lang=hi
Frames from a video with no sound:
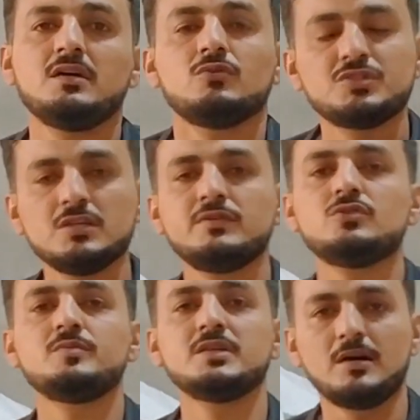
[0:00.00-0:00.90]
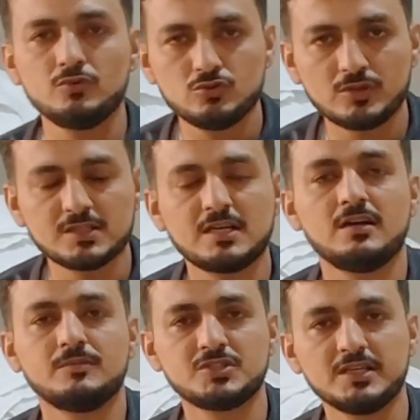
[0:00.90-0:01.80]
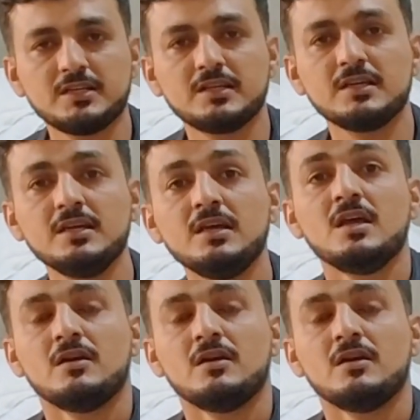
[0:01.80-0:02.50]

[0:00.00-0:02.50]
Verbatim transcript: उसकी वीडियो भी आप दोस्तों के साथ हम शेयर करेंगे